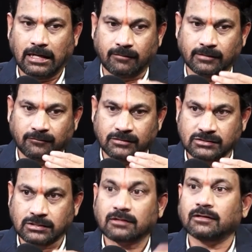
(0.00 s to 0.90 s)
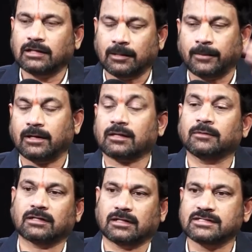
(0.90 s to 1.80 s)
ఆవిడ విస్తారమైన
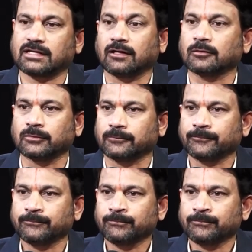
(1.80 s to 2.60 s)
అపారమైన రాజకీయ అనుభవం